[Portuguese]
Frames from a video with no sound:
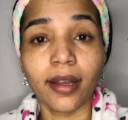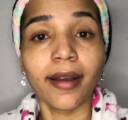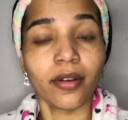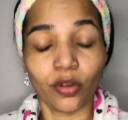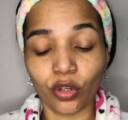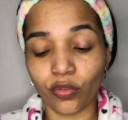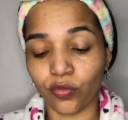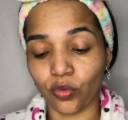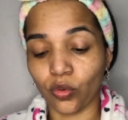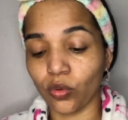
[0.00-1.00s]
Agora eu
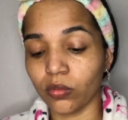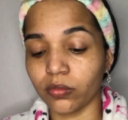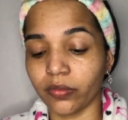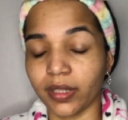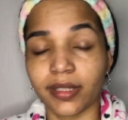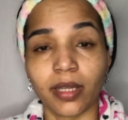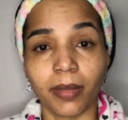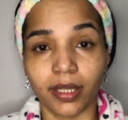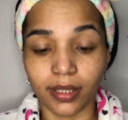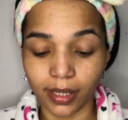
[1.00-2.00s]
vou fazer a
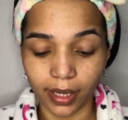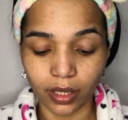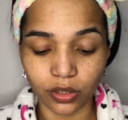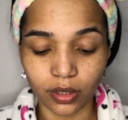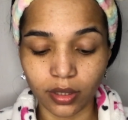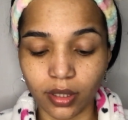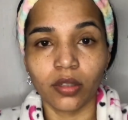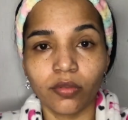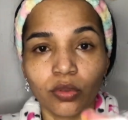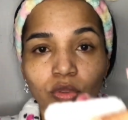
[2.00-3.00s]
maquiagem.
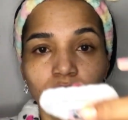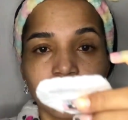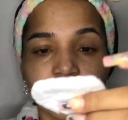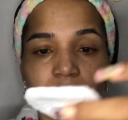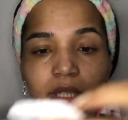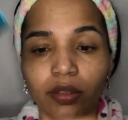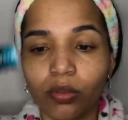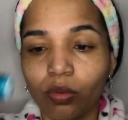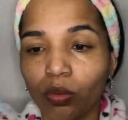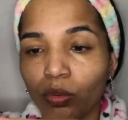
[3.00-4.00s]
Vou tonificar aqui o
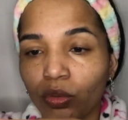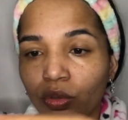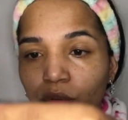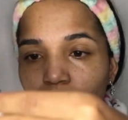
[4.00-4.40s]
rosto.